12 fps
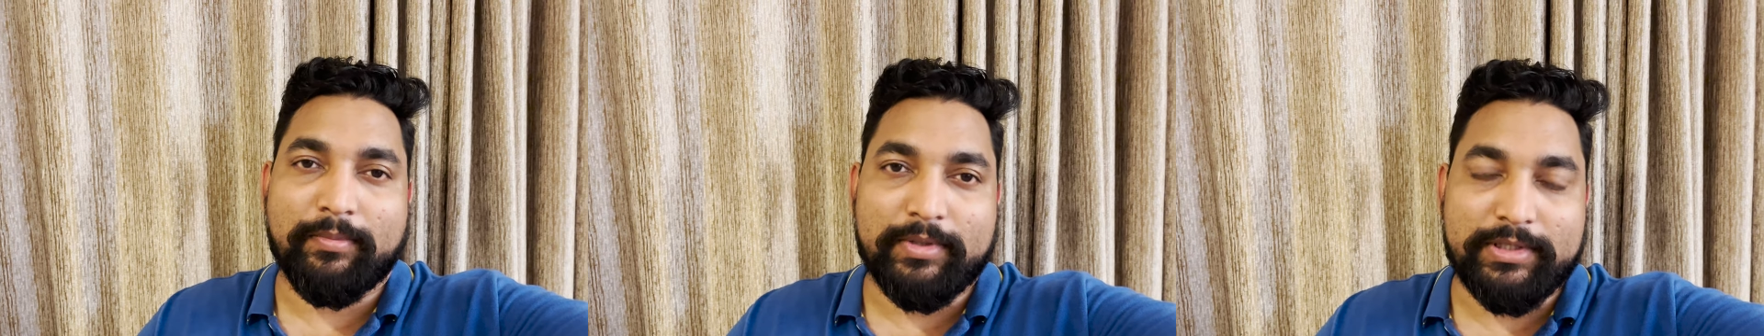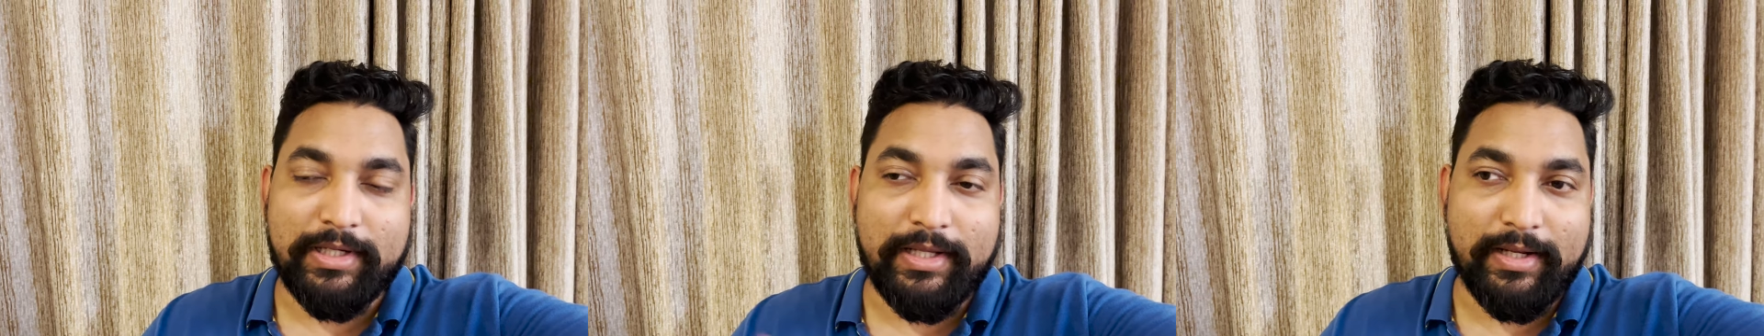मेरा
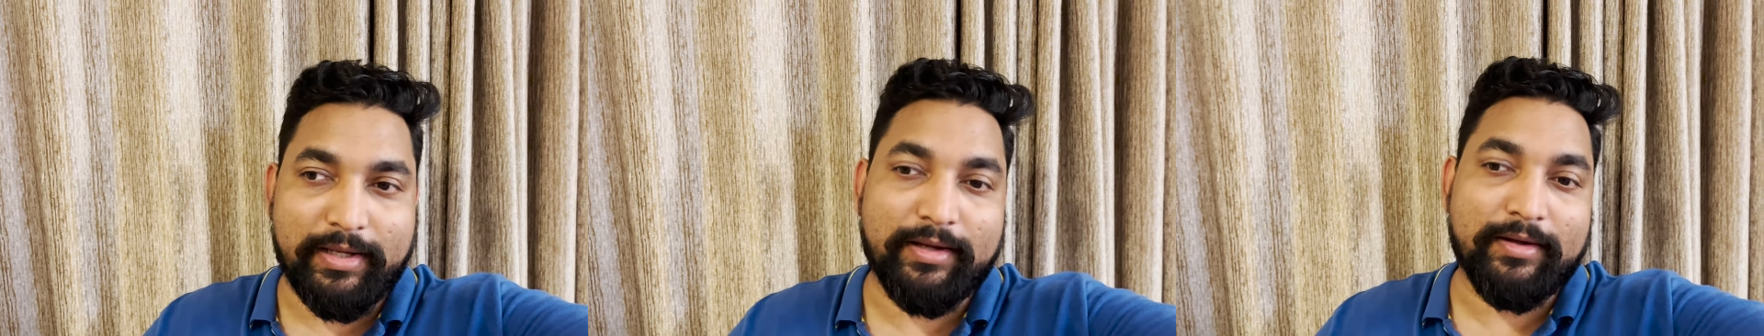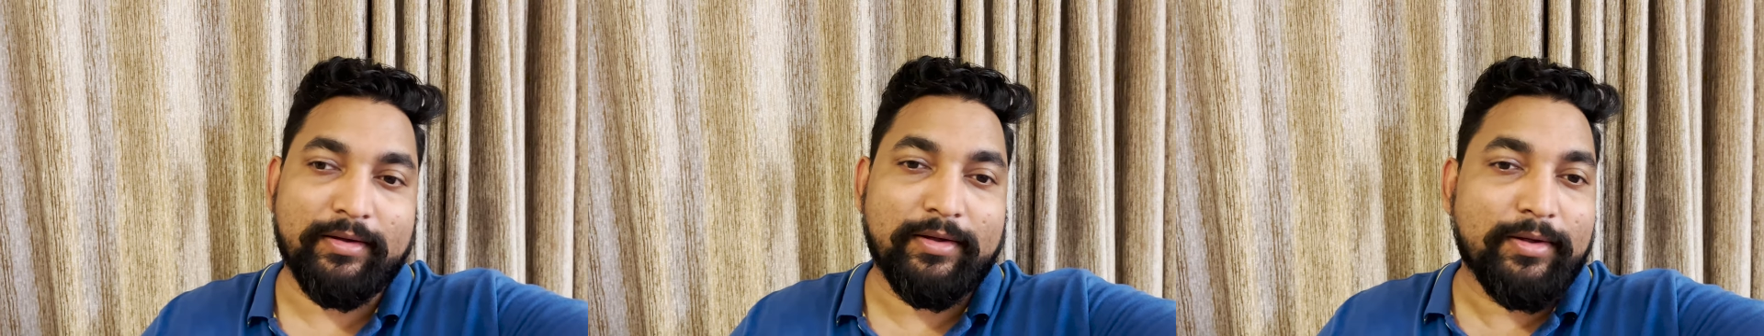मछली ही
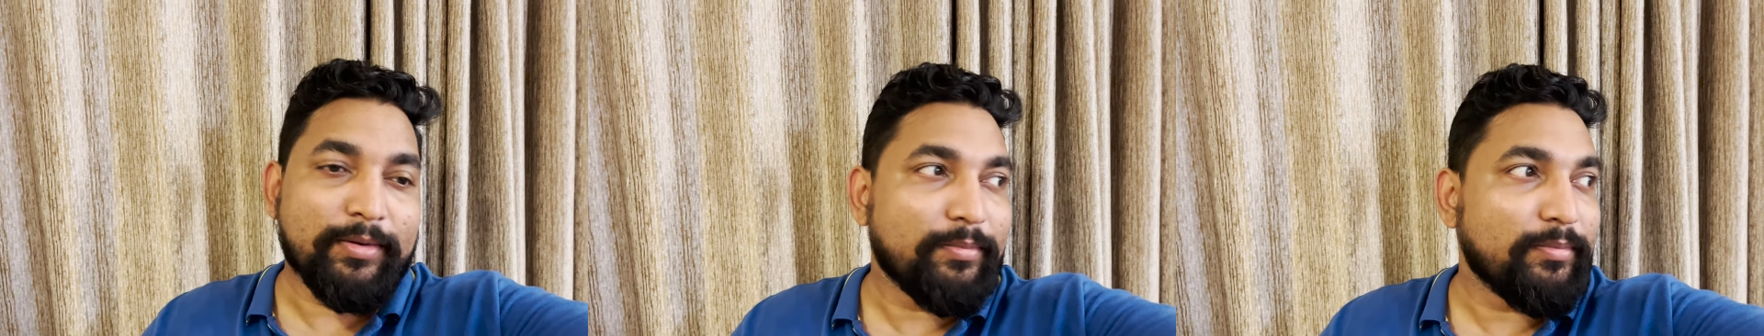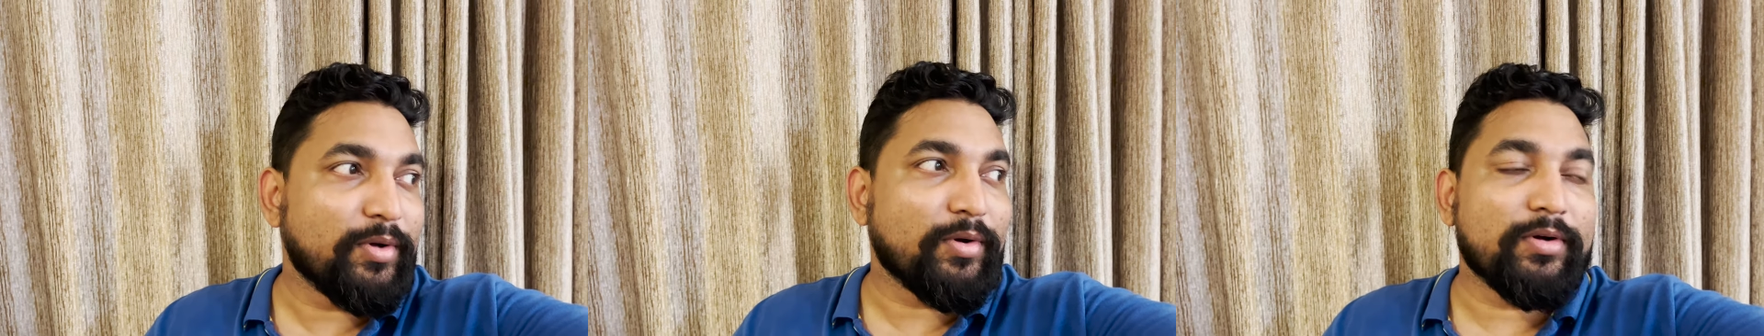रहेगा
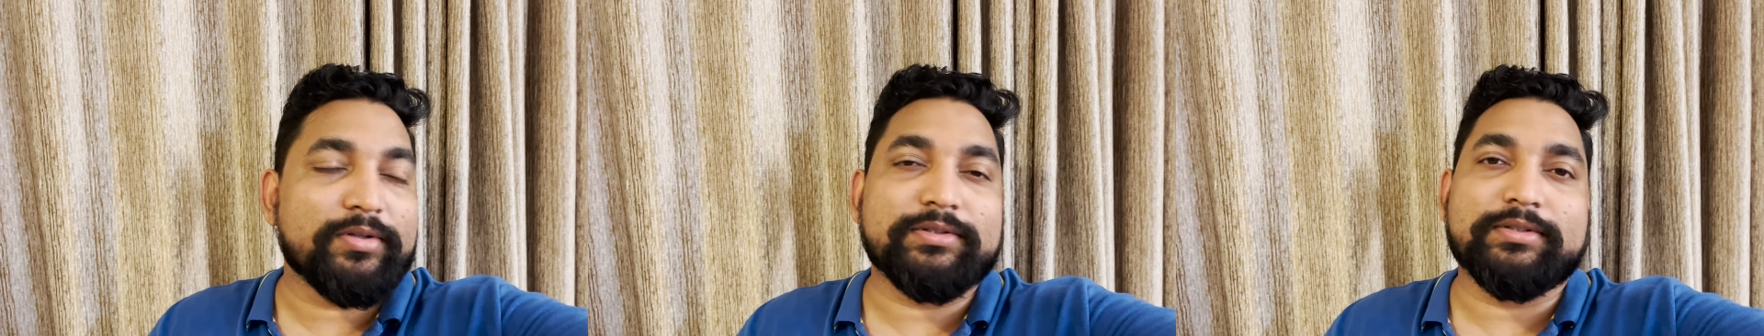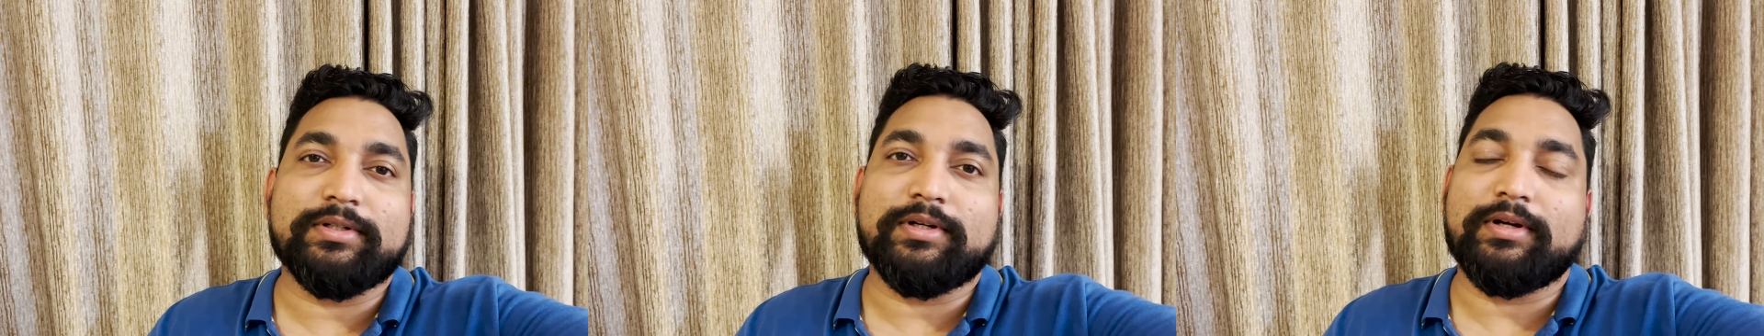बिकॉज
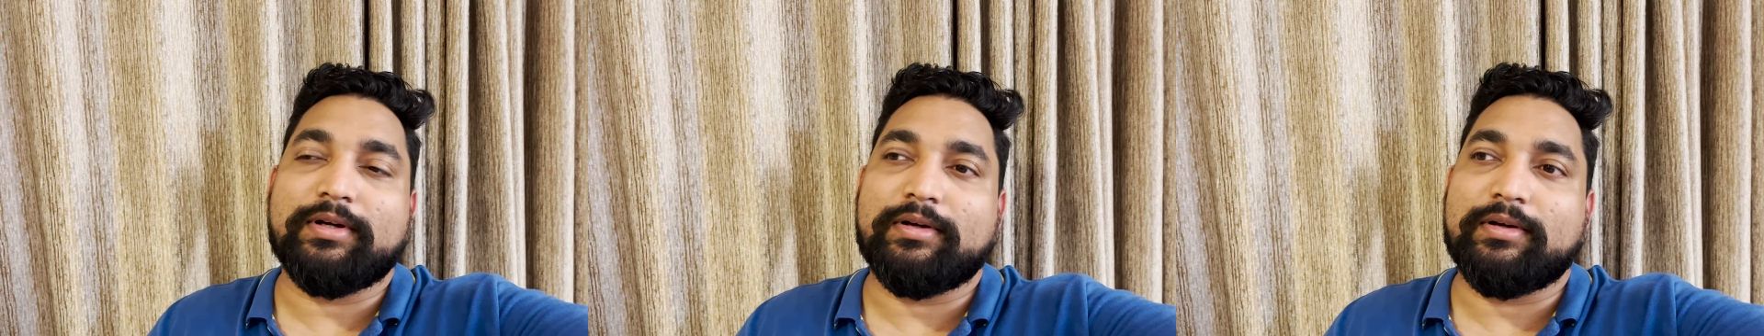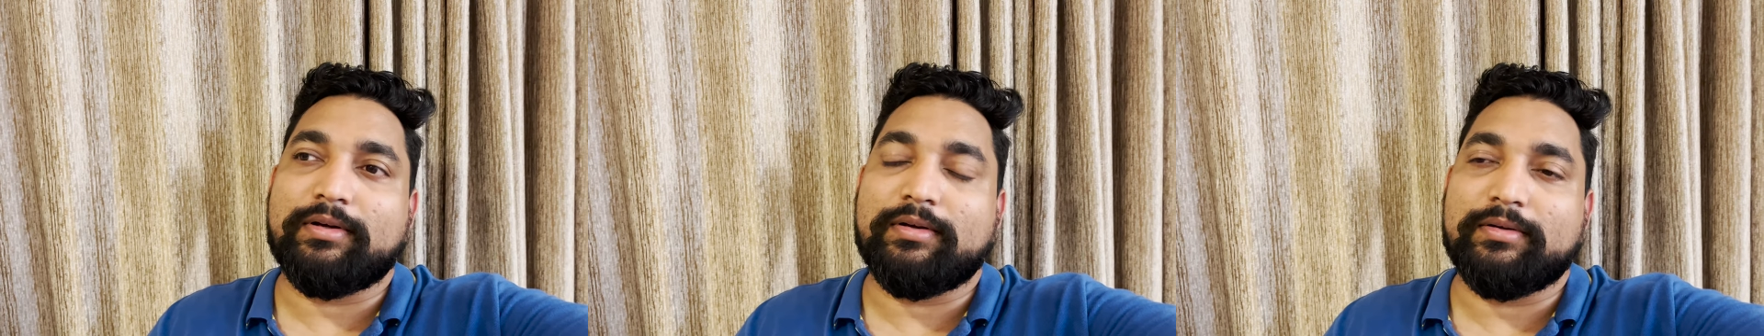
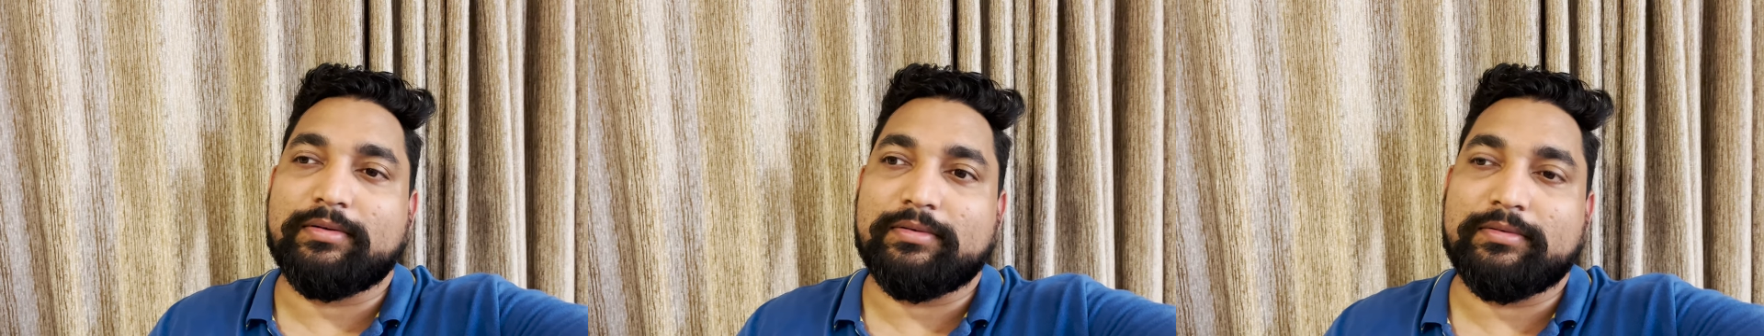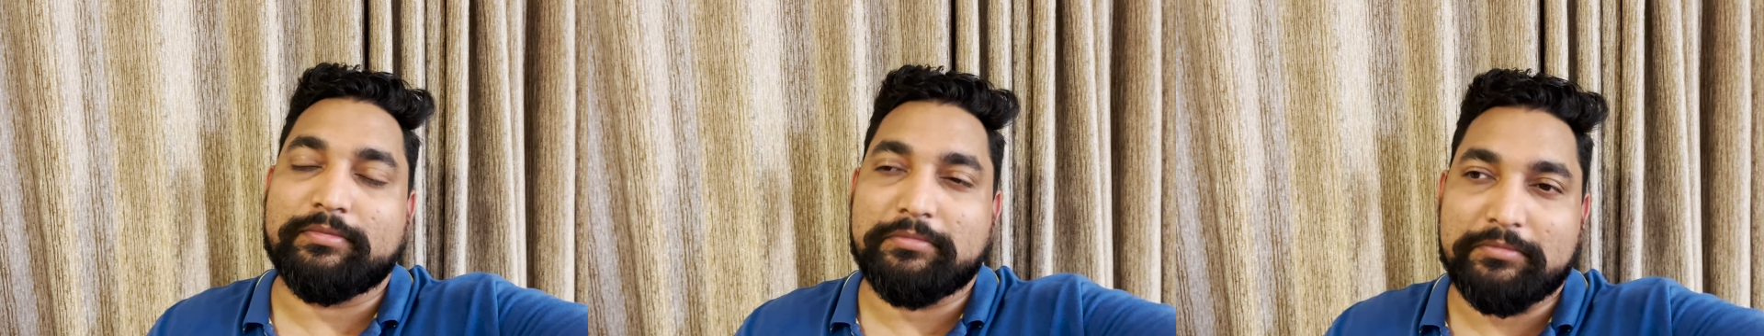
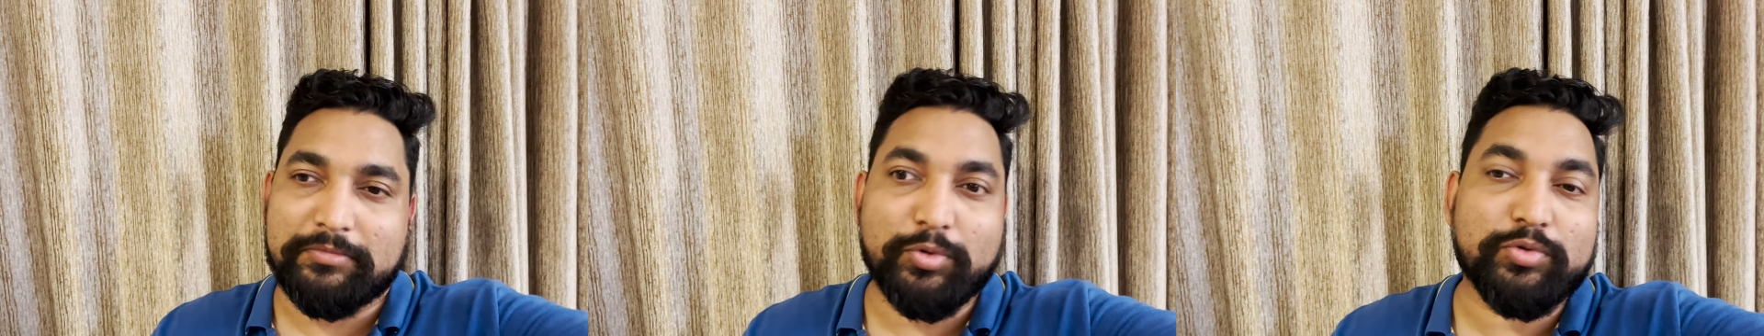uh,